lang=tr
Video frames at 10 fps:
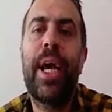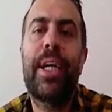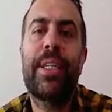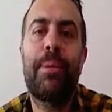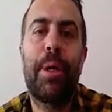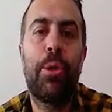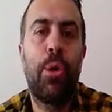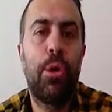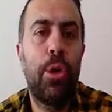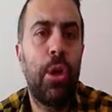her zaman ne
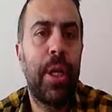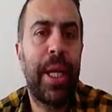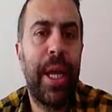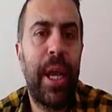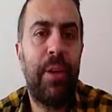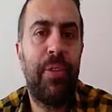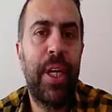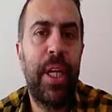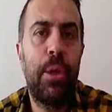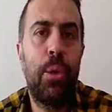oluyor?
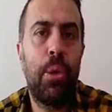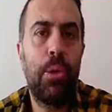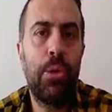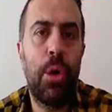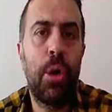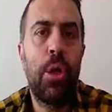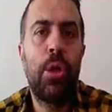Ek oluyor.